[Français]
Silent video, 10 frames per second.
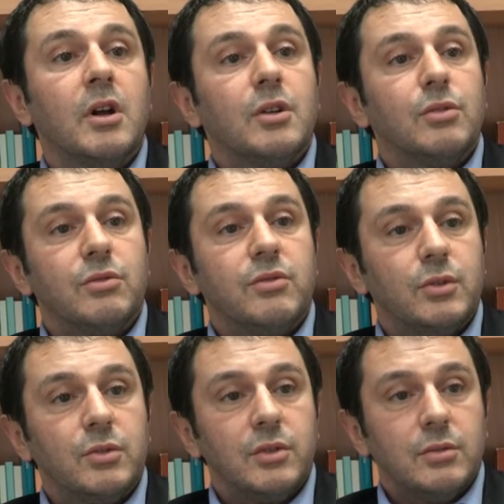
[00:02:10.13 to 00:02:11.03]
se fait
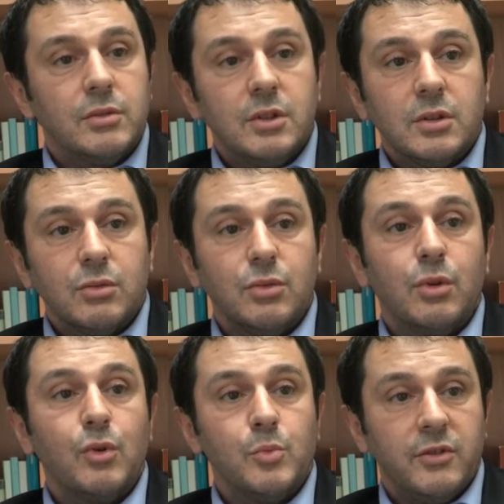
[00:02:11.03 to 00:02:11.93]
au, titre du
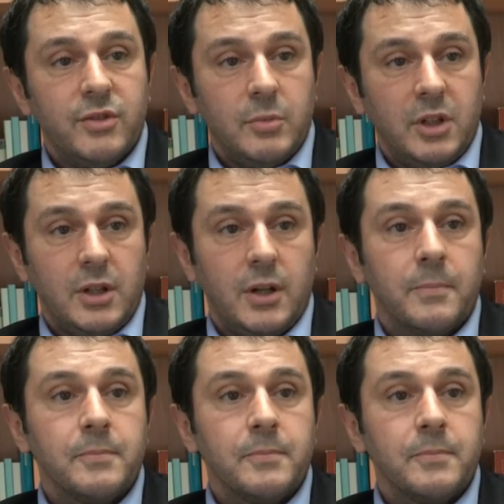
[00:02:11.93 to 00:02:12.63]
regroupement familial.